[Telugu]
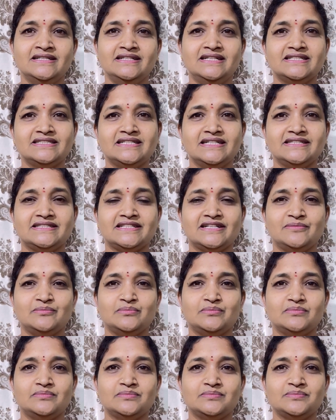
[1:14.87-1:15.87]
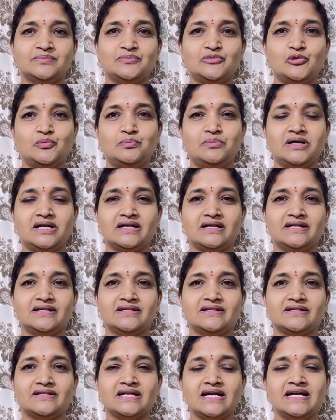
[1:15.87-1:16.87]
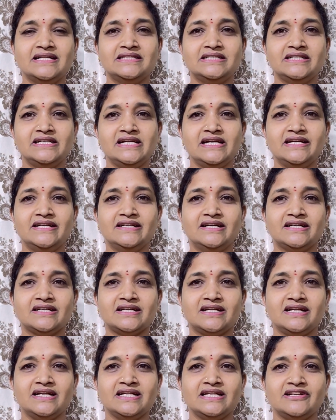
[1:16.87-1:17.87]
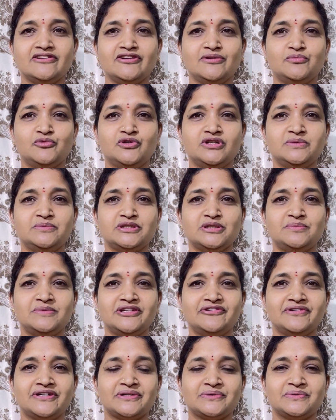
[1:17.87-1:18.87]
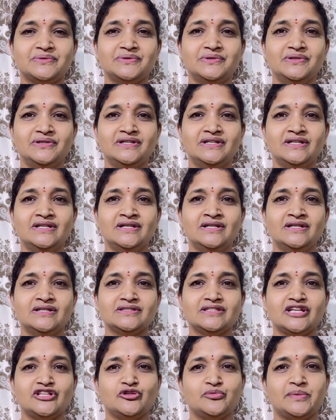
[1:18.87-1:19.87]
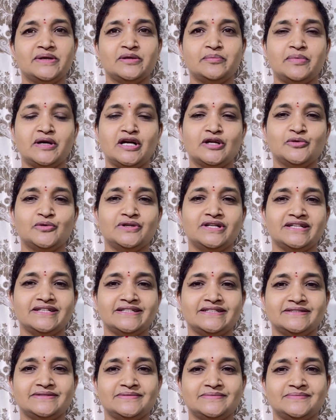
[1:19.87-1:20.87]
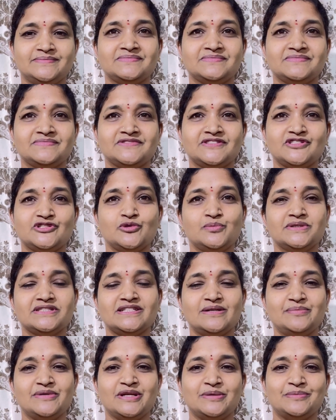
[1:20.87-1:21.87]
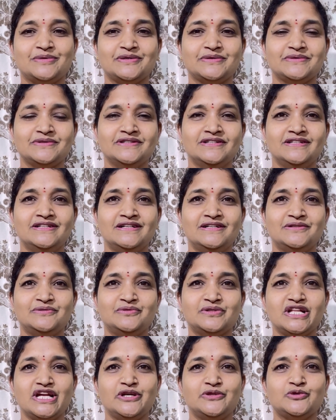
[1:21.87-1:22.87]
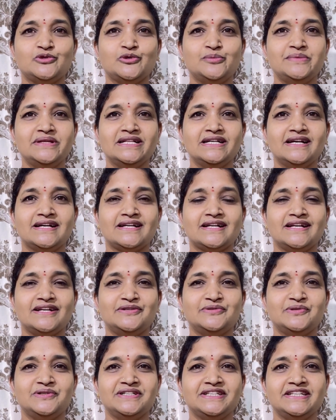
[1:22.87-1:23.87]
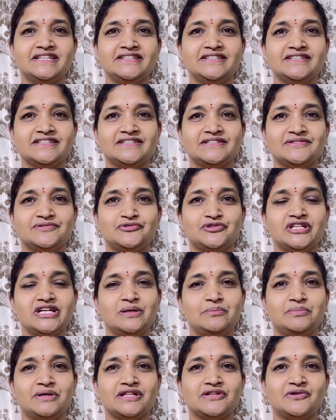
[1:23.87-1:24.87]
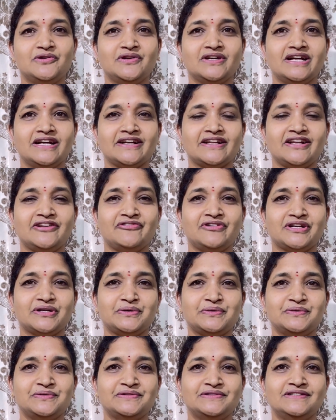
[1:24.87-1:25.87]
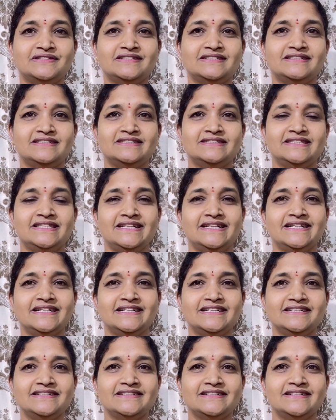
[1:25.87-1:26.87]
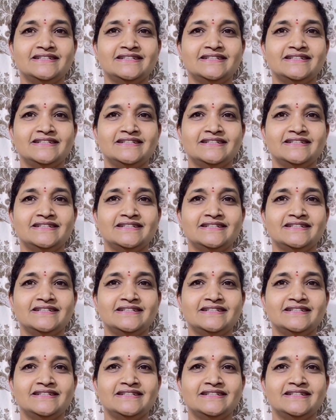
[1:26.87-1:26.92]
నక్షత్రం పుబ్బ రాత్రి ఏడు గంటల ఇరవై మూడు నిమిషముల వరకు తదుపరి పాల్గొన్నాయి శుభ సమయములు ఉదయం తొమ్మిది గంటల నుండి ఉదయం పదకొండు గంటల వరకు తిరిగి